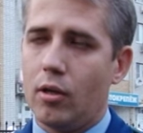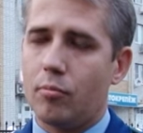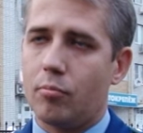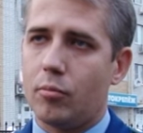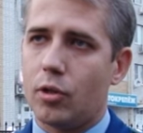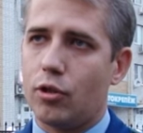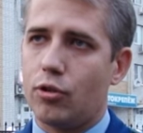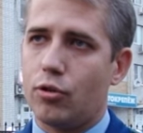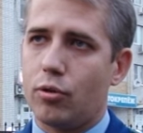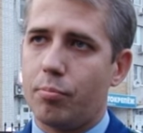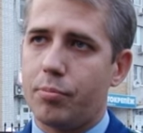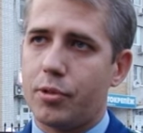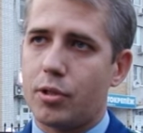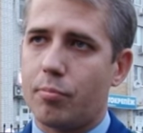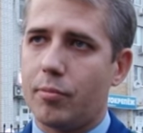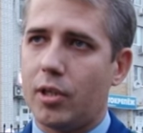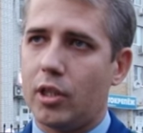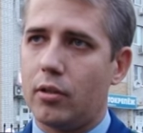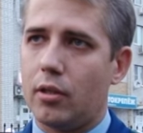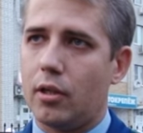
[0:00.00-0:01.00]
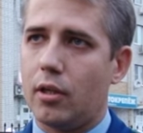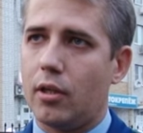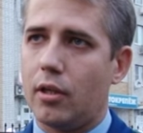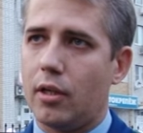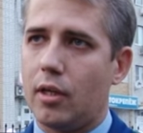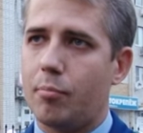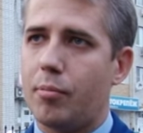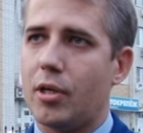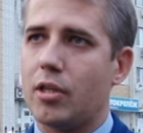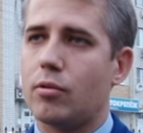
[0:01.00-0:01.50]
Мы еще посмотрели
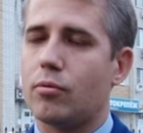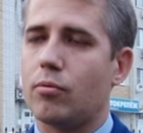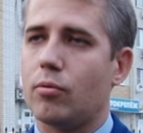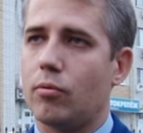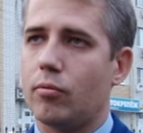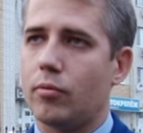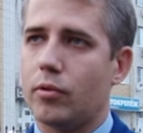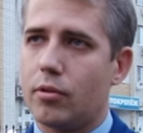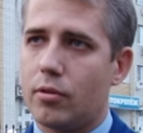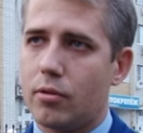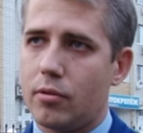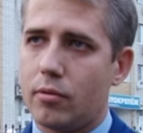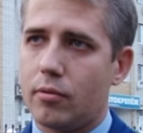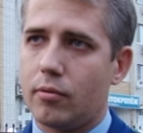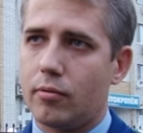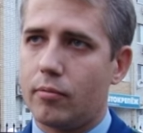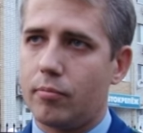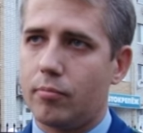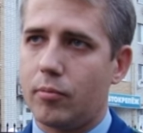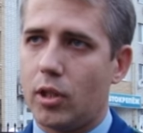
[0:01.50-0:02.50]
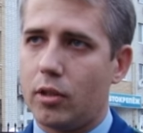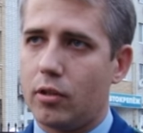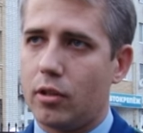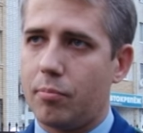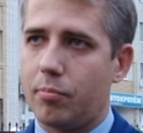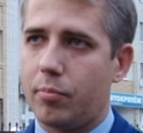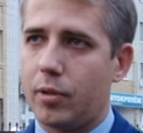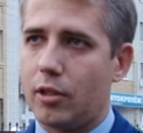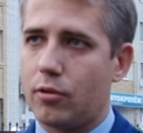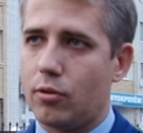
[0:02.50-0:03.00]
обоснованность данных
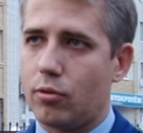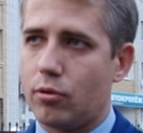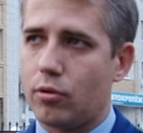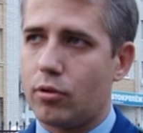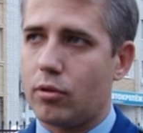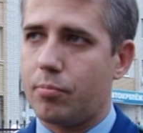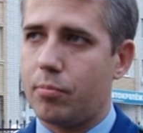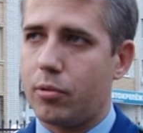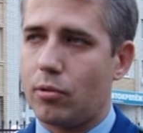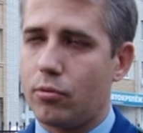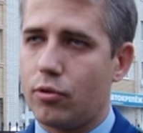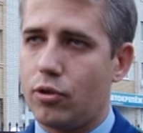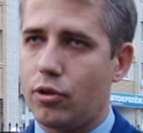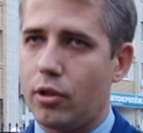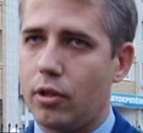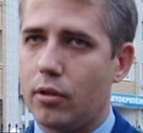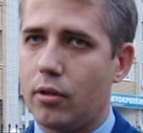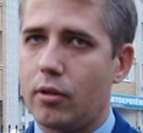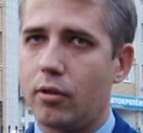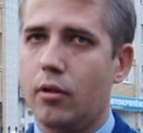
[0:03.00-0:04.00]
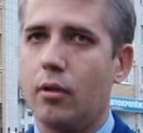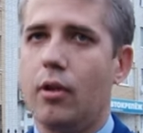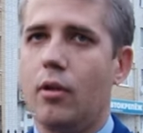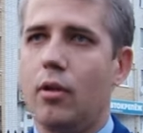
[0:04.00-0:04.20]
платежных поручений.